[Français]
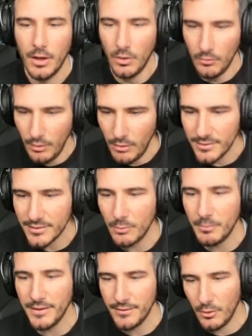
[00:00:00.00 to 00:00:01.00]
On va voir si en
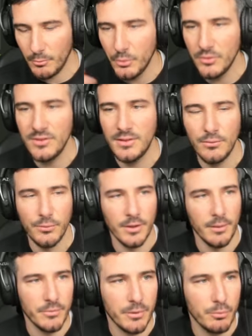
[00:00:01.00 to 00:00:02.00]
passant en positif, on est
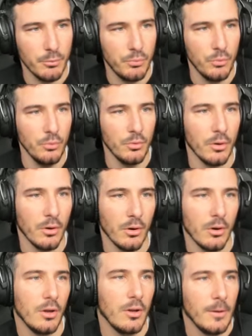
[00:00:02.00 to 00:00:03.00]
un petit peu plus euh,
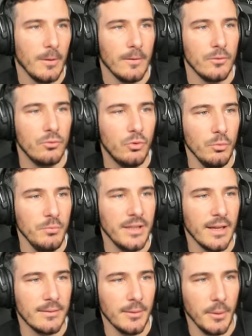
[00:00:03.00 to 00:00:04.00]

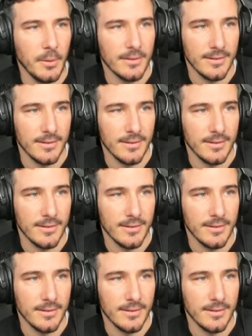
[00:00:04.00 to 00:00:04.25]
dominateur.